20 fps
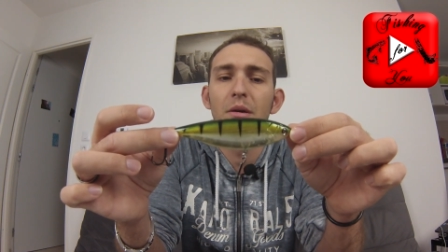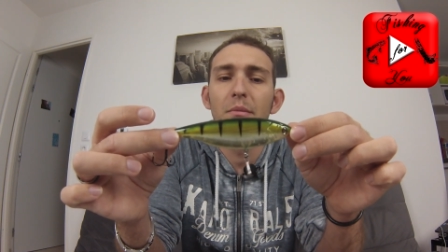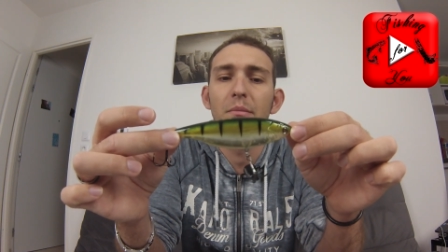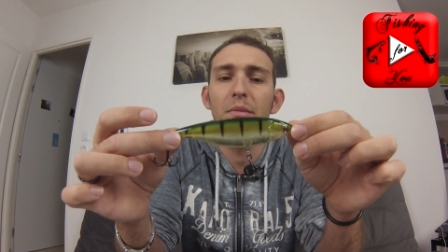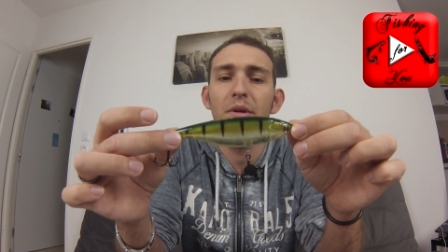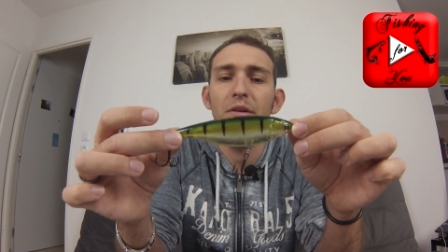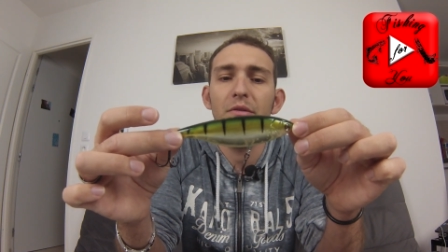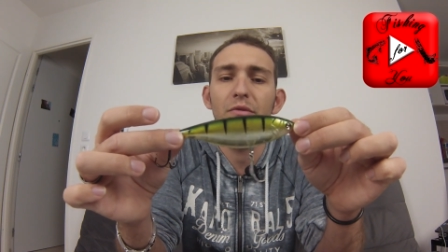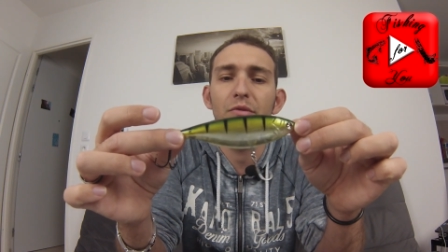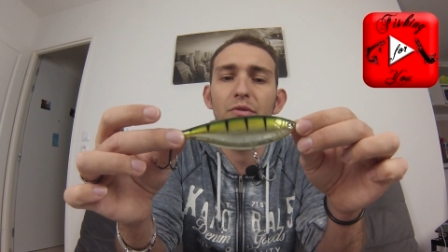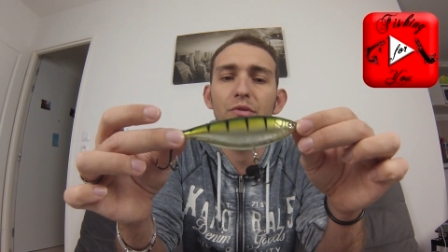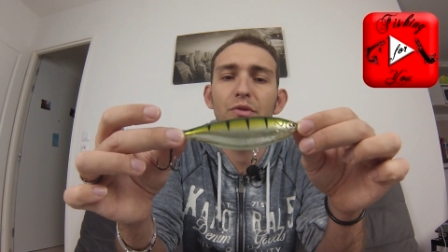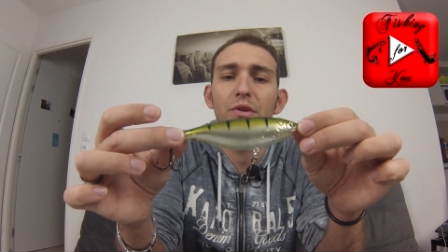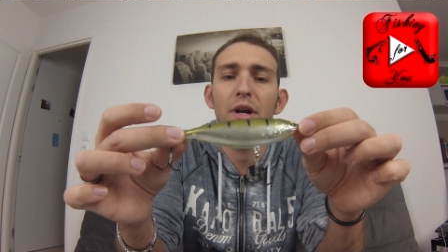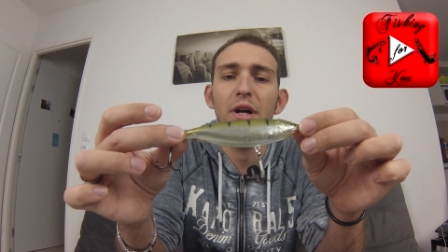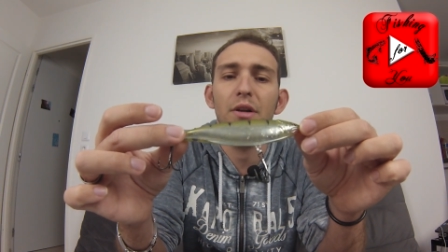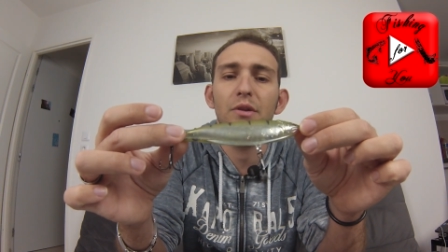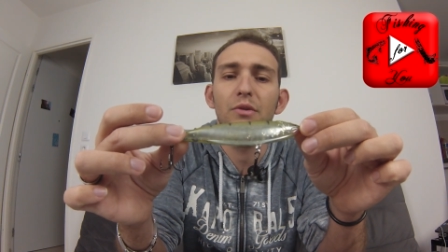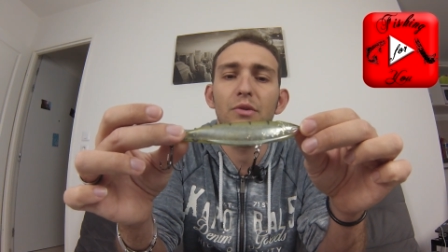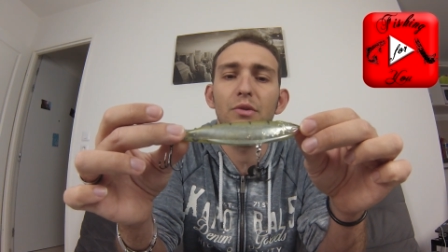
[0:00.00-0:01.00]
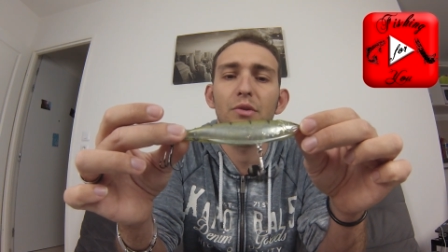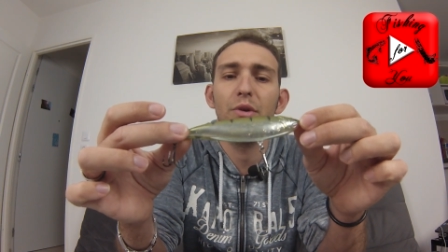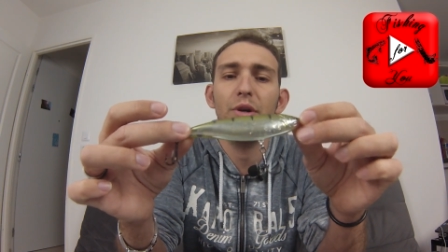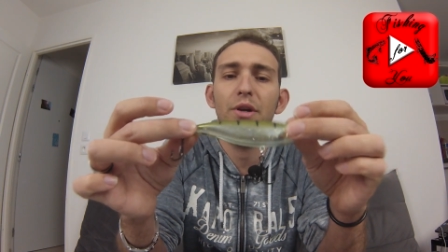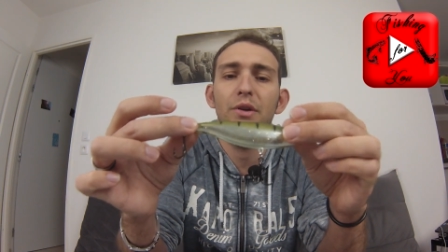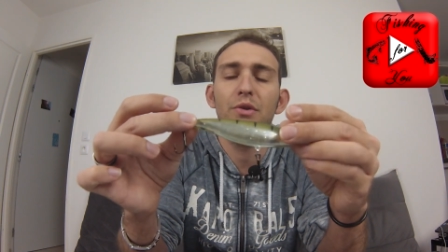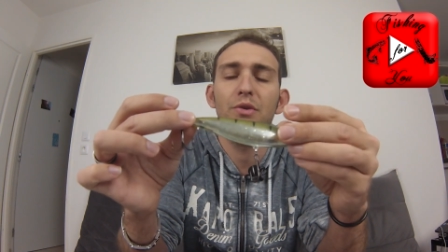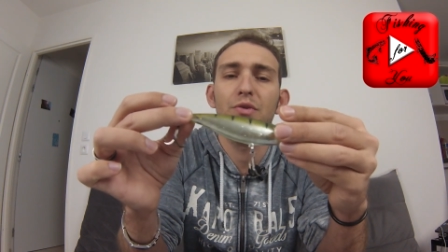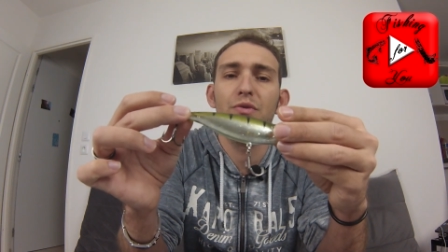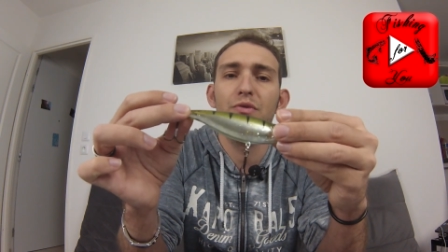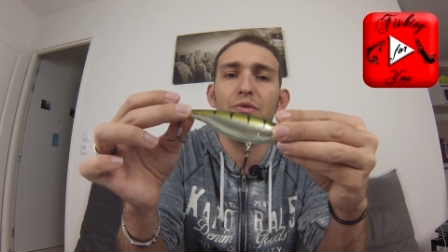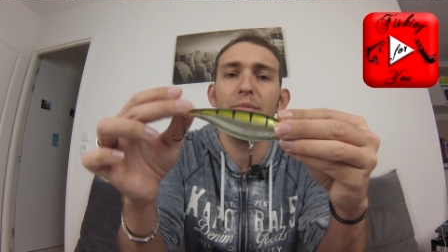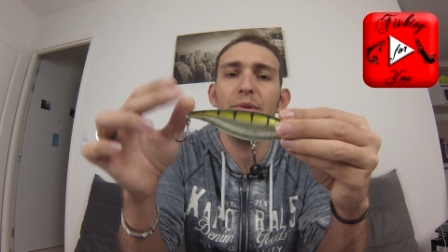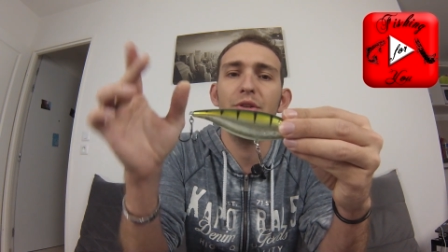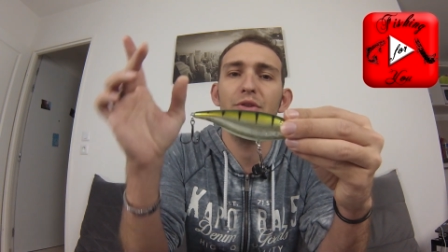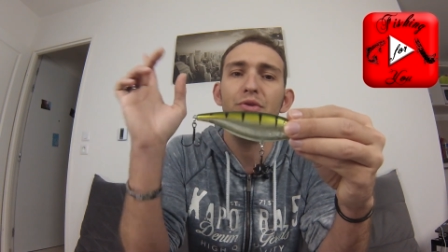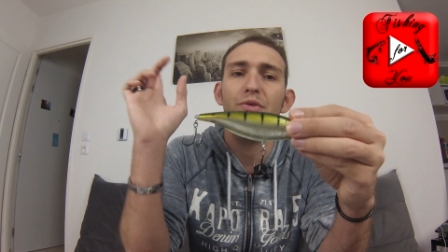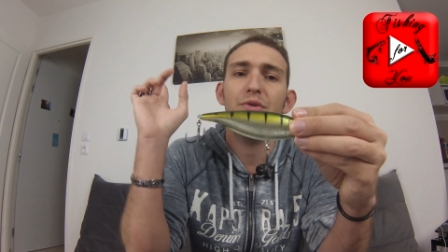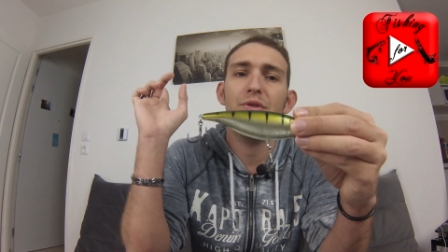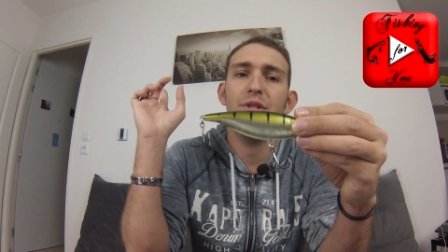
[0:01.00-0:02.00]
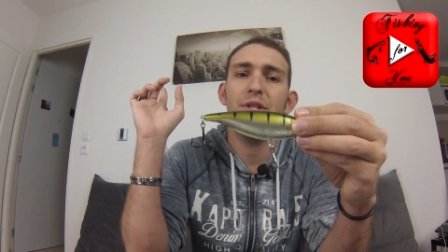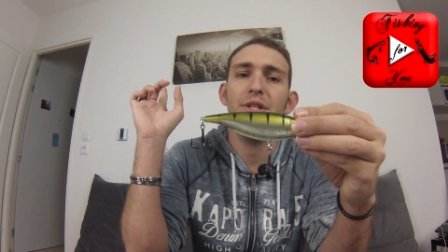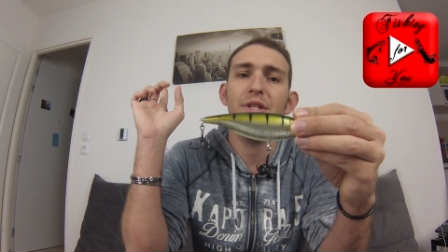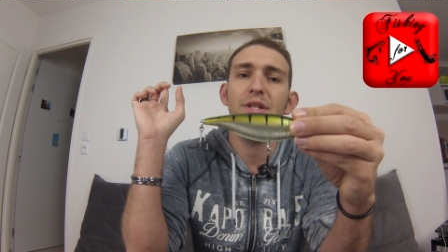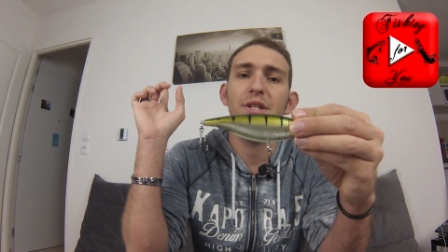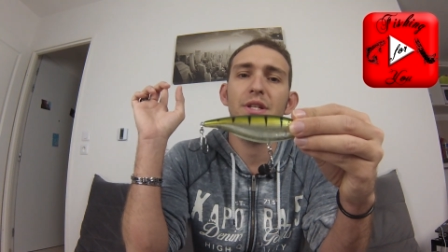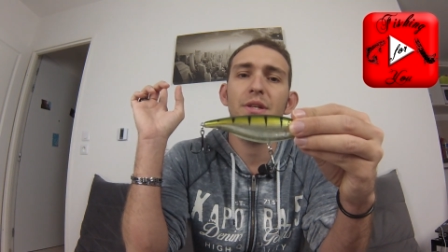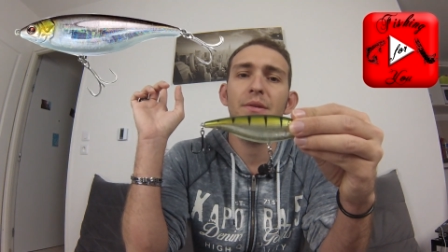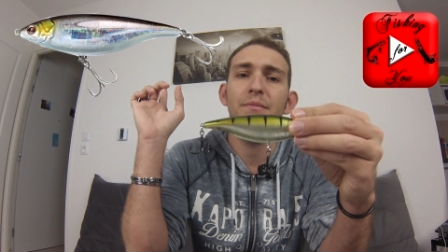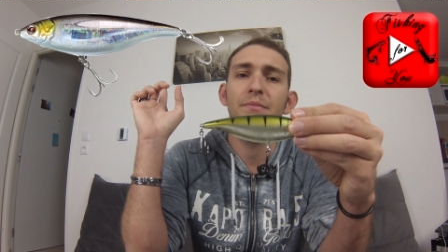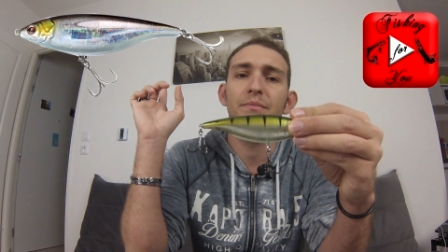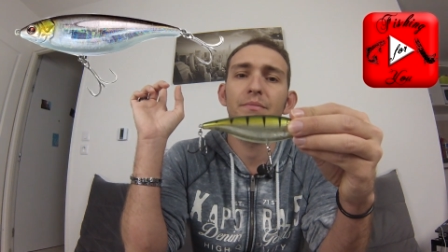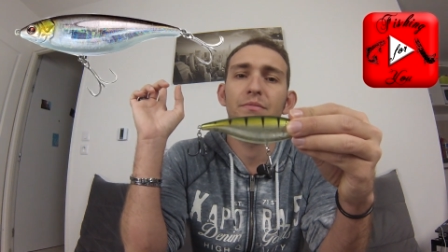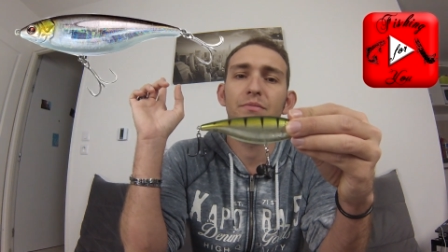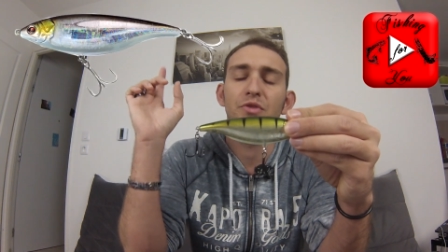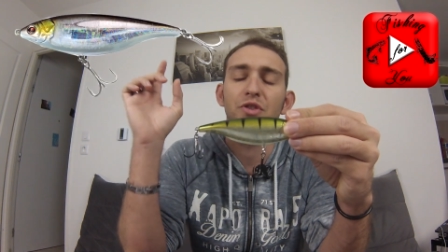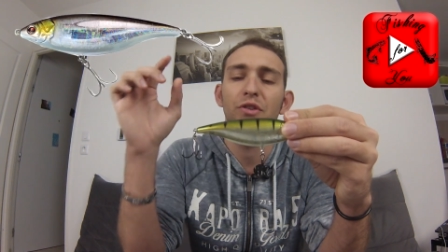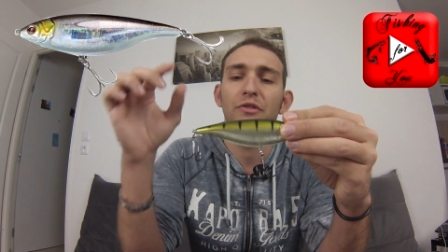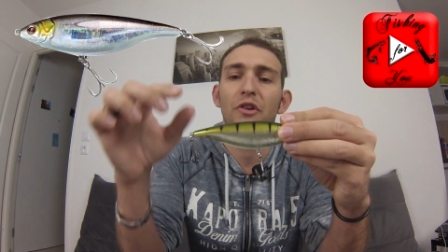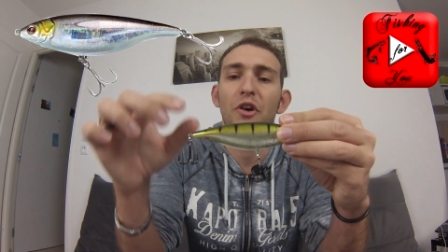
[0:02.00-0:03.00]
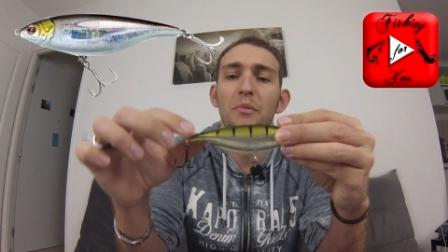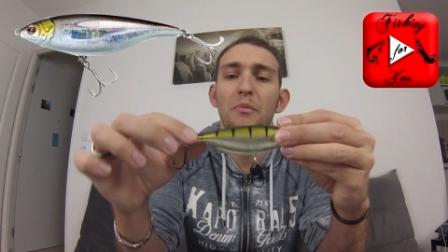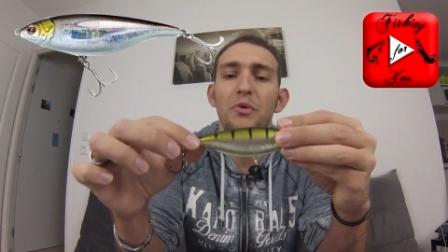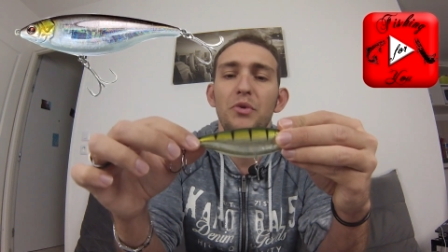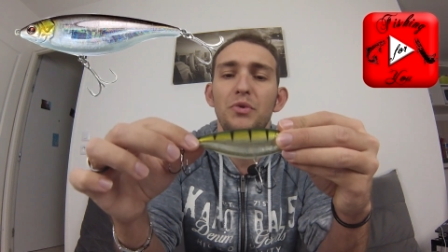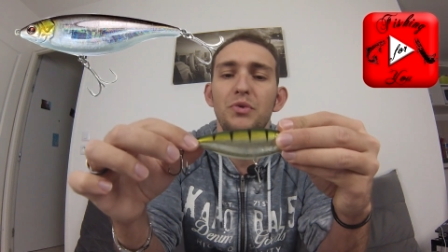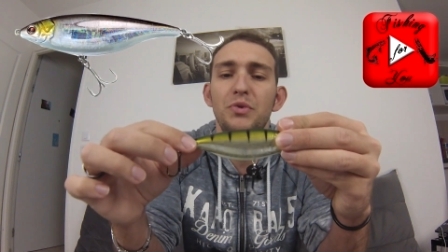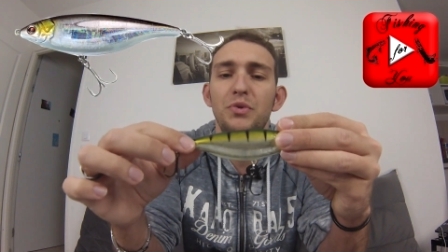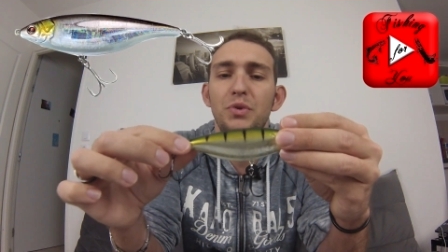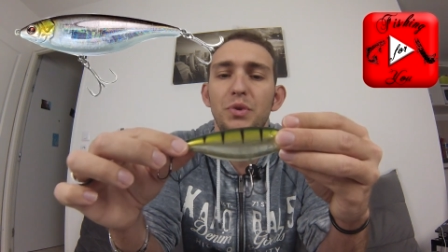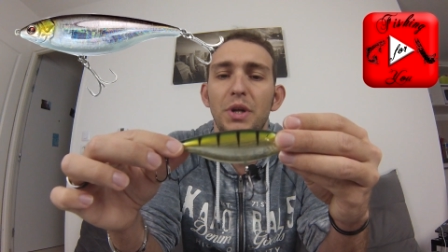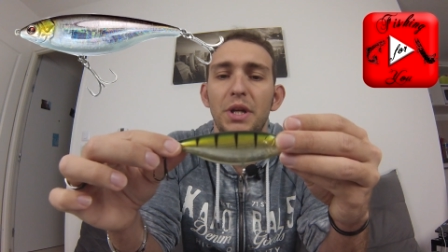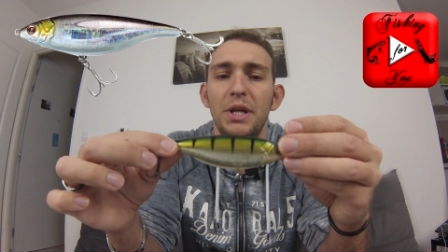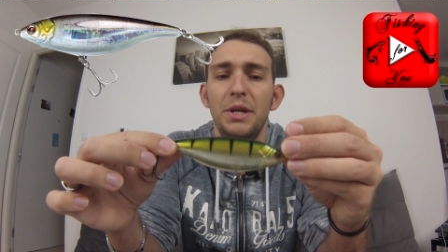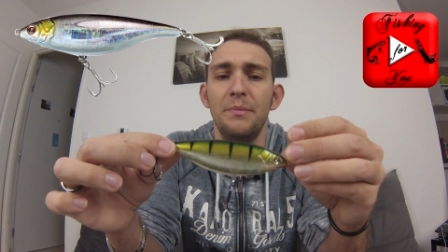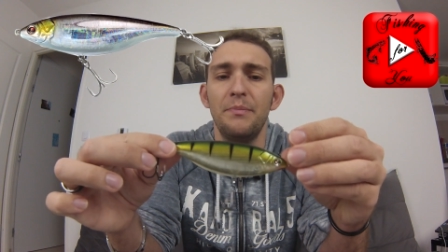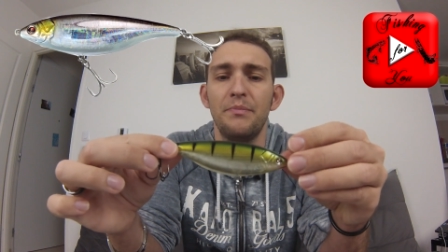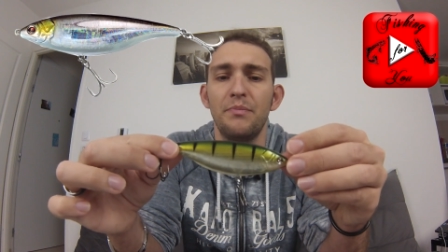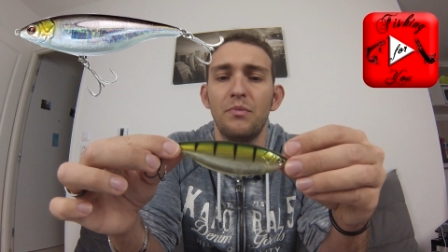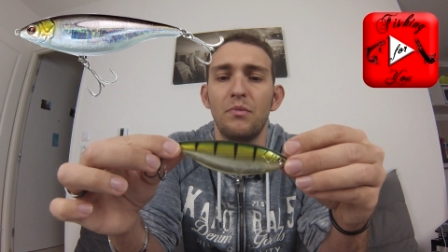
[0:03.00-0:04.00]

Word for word: Mais il vous faudra le coloris que je vous mets juste ici. C'est vraiment une tuerie.